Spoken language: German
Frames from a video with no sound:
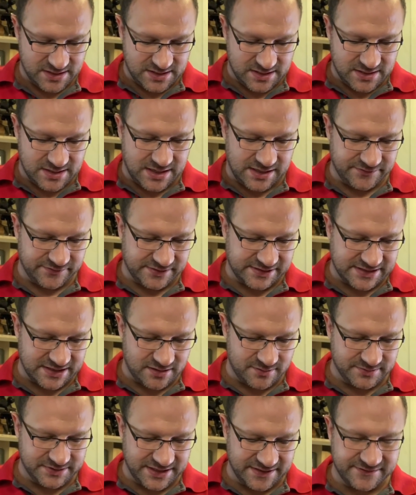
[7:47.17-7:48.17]
Also ich
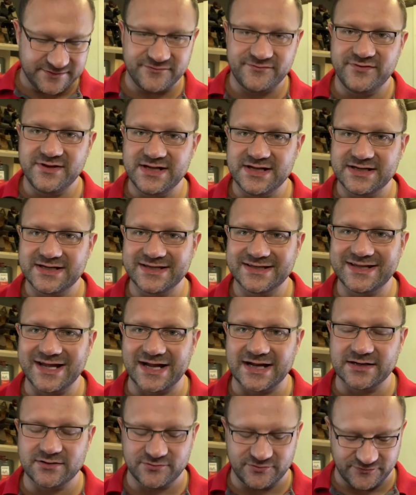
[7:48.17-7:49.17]
glaube, da sind viele
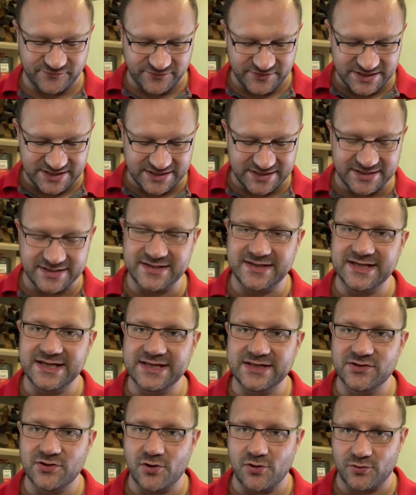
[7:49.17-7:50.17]
Gedanken und viele
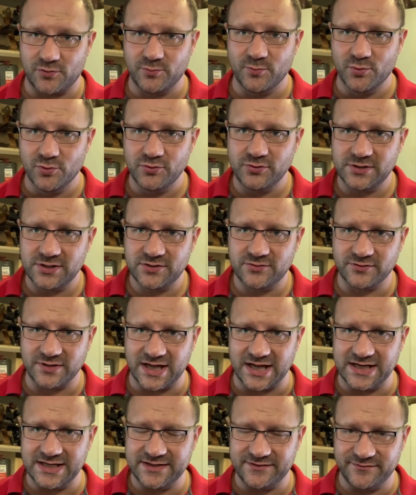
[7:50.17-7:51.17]
Ideen noch möglich und
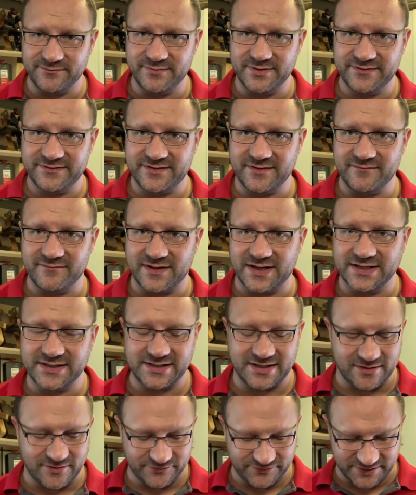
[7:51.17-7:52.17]
alles ein bisschen
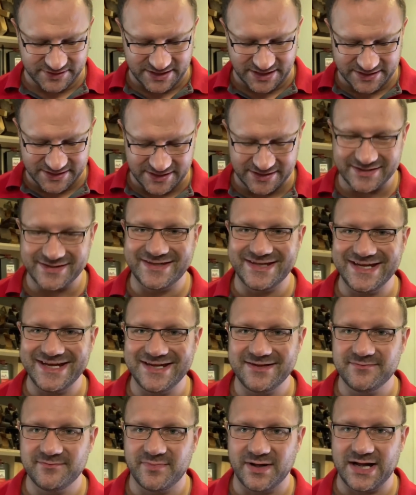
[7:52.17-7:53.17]
weiter auseinander
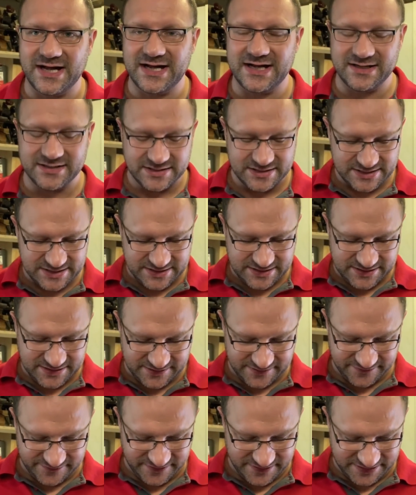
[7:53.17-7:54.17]
dehnbar
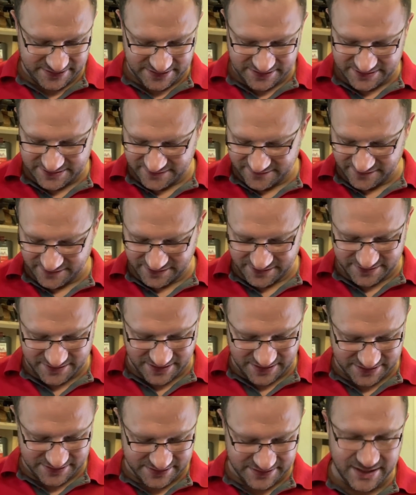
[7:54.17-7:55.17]
hinsichtlich dieser
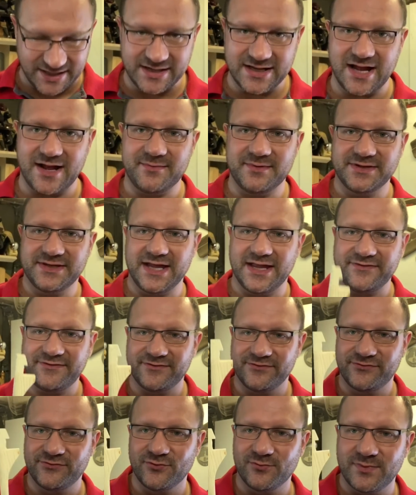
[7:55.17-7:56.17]
Gedankengänge, aber das
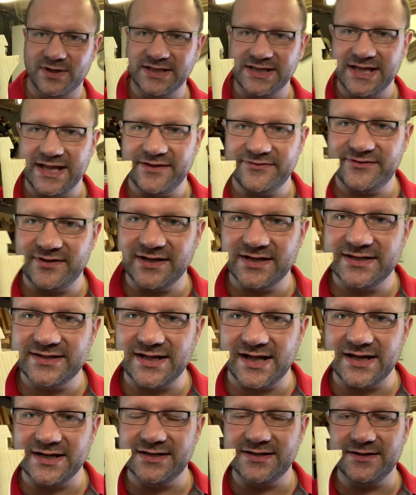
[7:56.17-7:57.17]
ist so mein erster
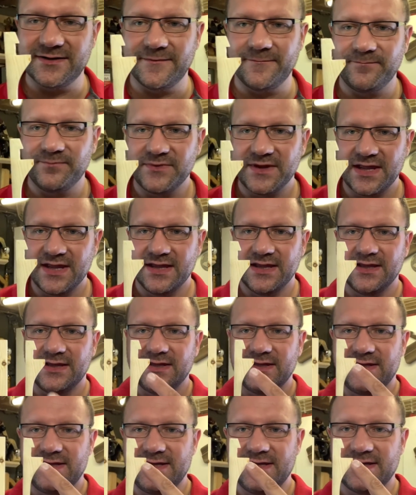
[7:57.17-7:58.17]
Gedanke.
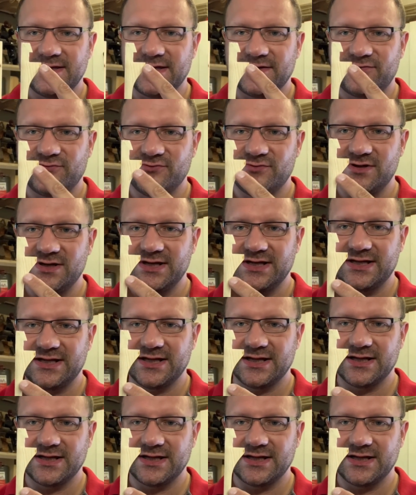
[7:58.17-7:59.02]
Hier natürlich